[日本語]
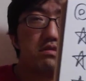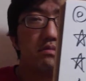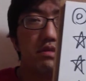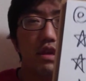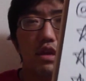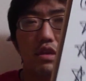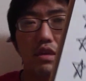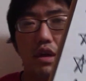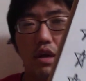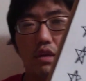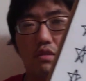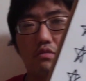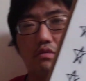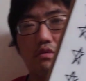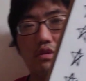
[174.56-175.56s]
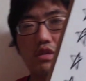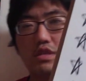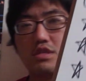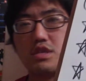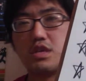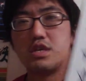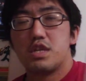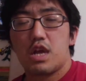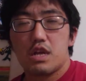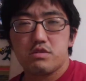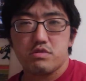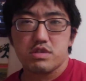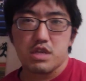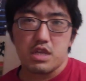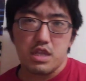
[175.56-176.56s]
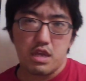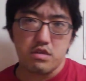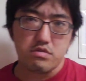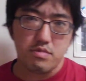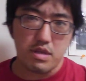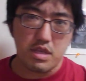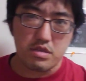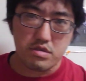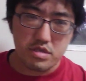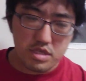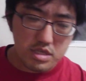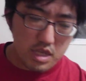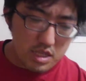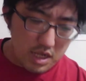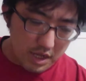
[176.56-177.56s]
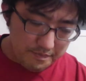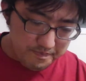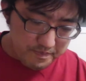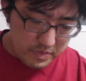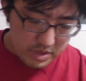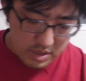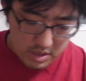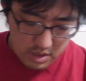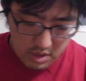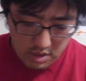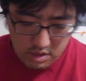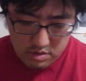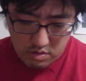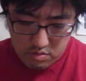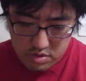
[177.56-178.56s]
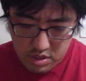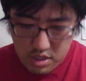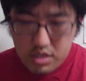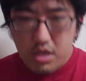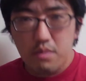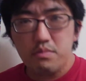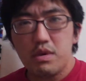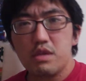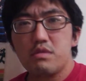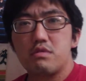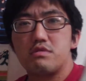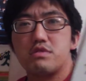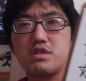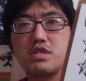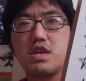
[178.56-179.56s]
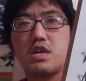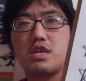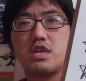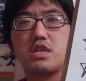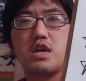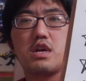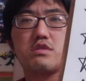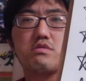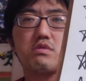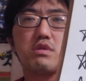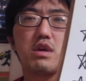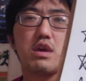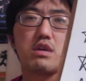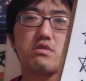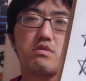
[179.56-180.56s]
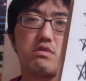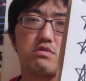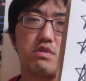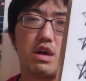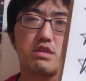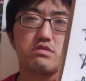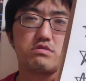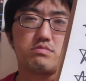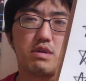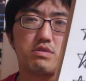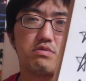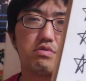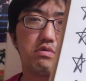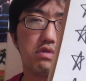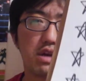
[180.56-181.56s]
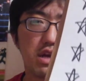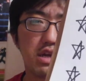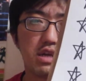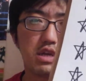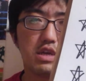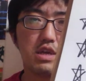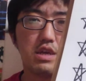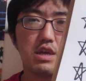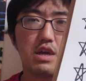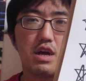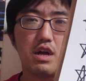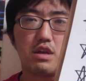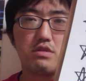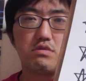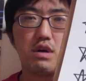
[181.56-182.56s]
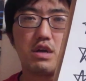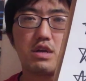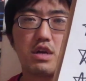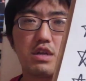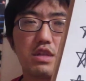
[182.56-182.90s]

うのもねあの実績ダートしかない馬ですしただ直線 1000m 自体ねダート傾向のある馬の方があの案外